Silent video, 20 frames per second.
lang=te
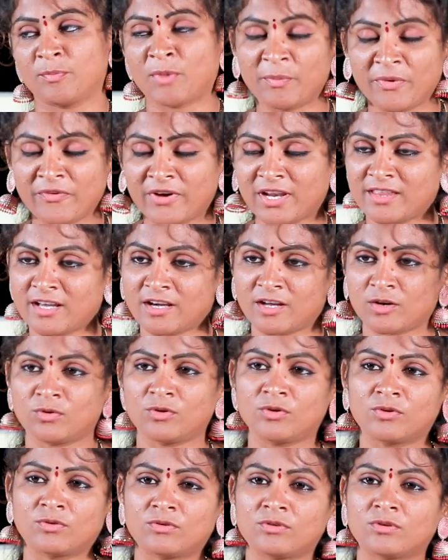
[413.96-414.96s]
మమ్మీ వాళ్ళ దగ్గర
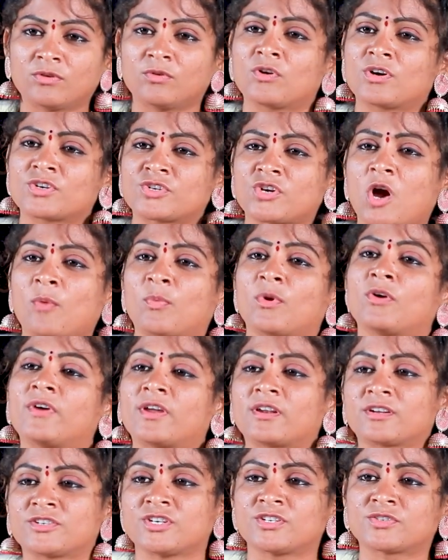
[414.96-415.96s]
వండుకుంటూ ఒక షాప్లో
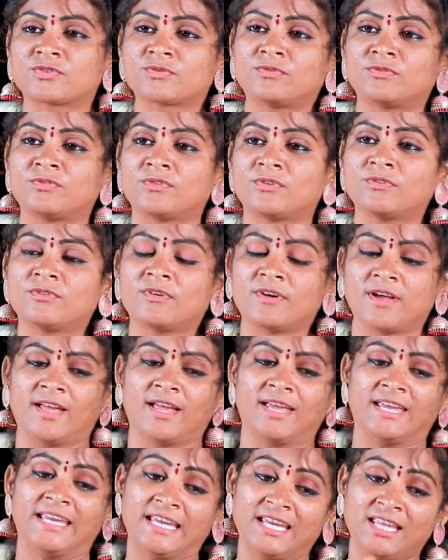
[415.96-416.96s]
వర్క్ చేసుకుంటూ
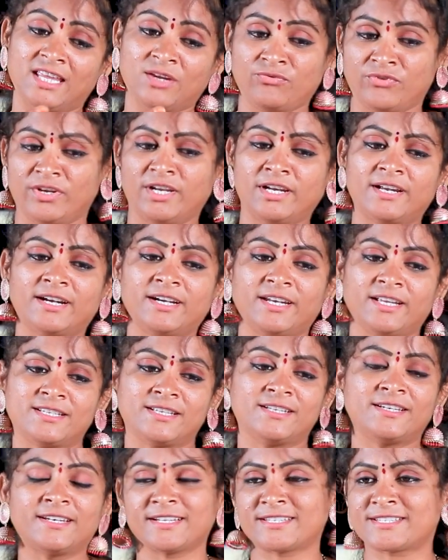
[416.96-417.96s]
ఈ ఫీల్డ్ అంటే
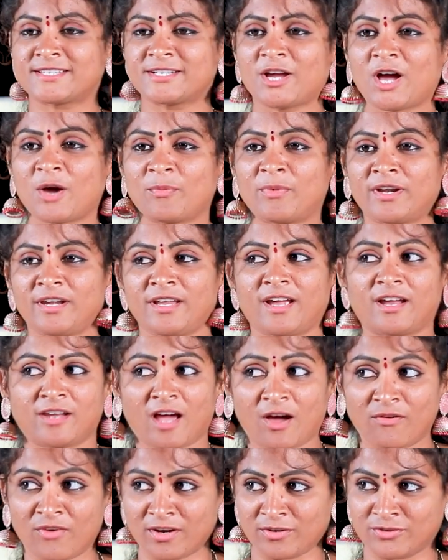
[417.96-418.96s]
ఇంట్రెస్ట్ కాబట్టి
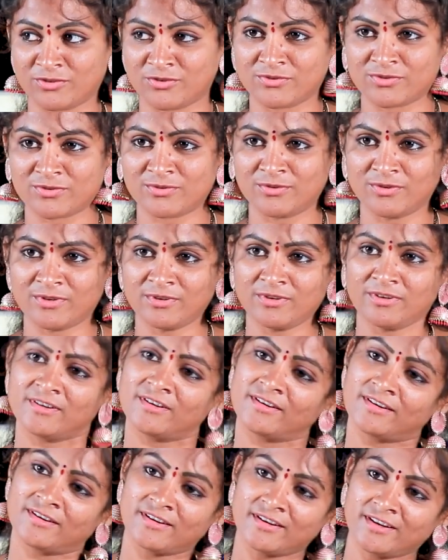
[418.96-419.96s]
అటు ఆ వర్క్ చూసుకుంటూ
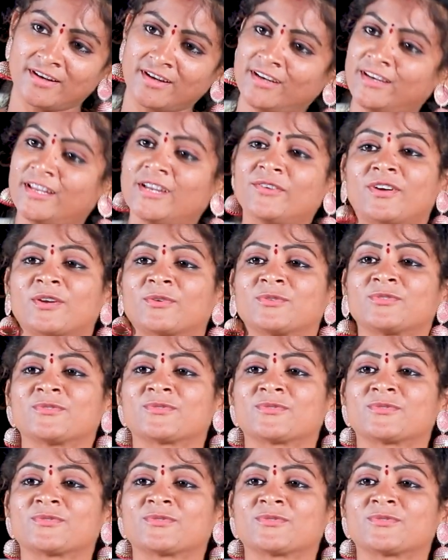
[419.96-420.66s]
ఇటు ఈ వర్క్